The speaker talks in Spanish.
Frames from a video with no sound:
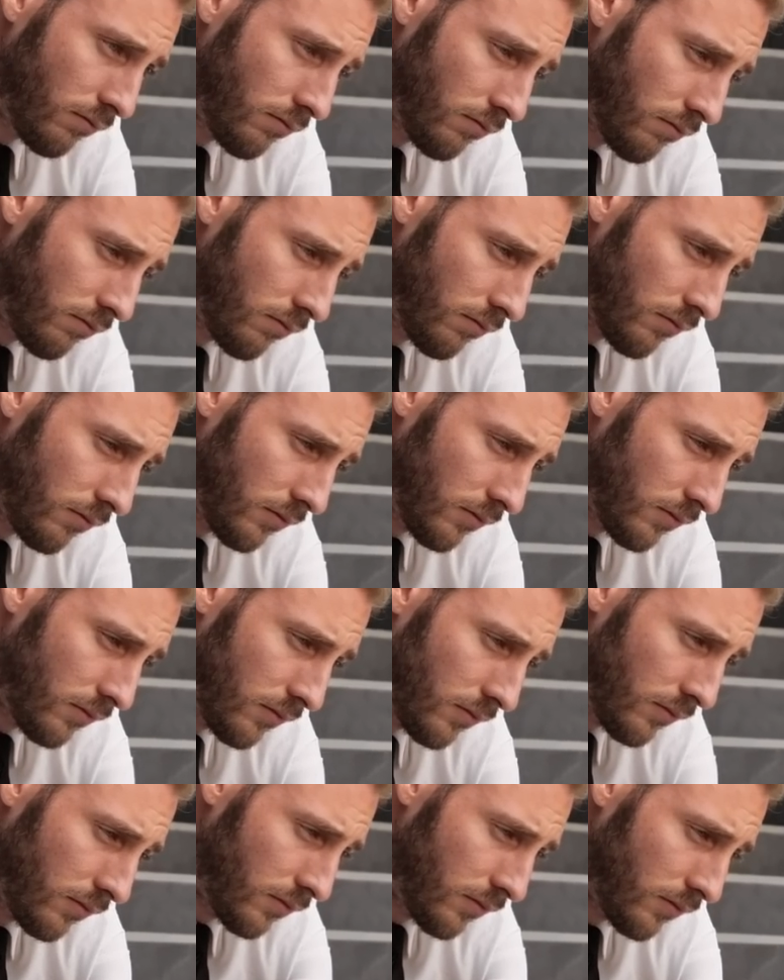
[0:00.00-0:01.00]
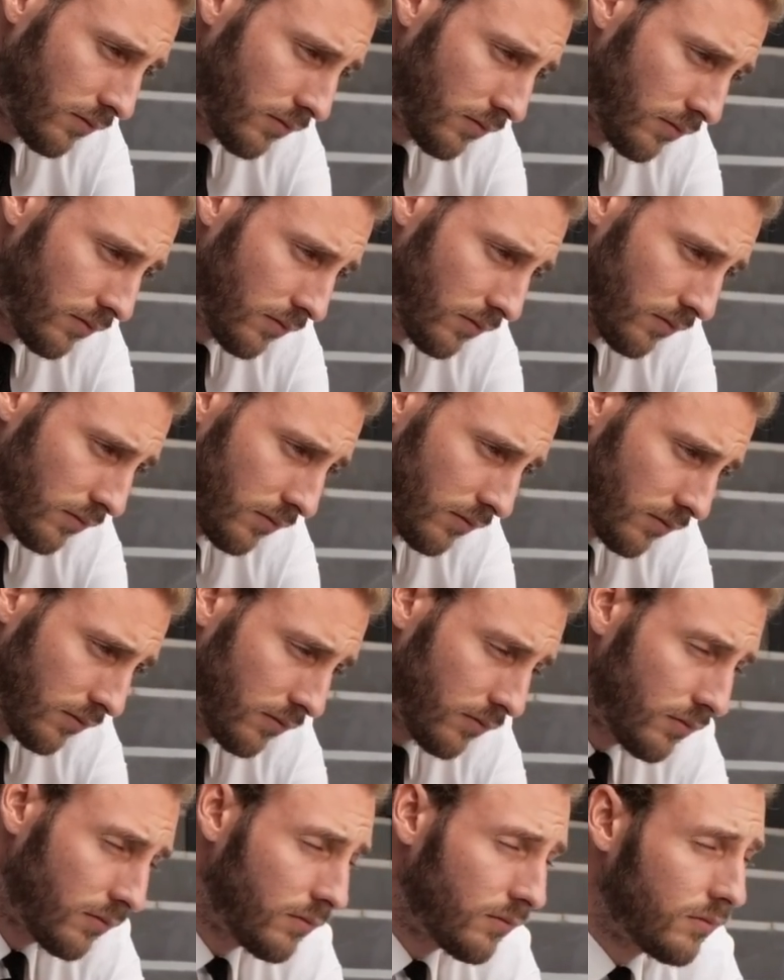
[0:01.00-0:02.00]
que la gente pobre se haga
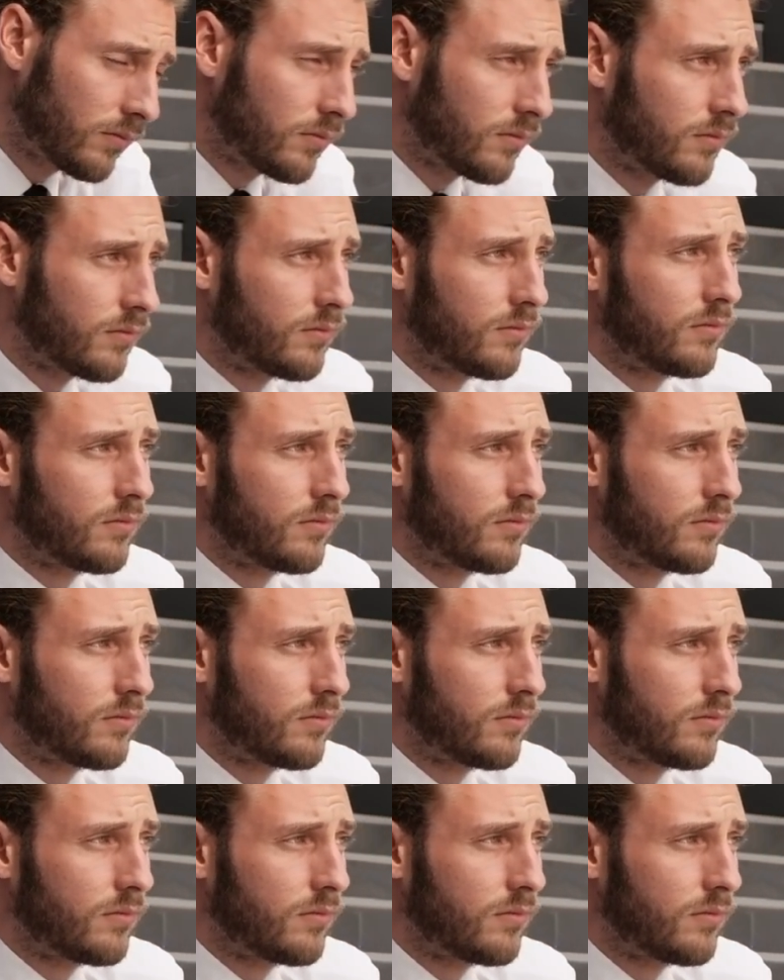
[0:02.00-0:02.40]
rica ahora.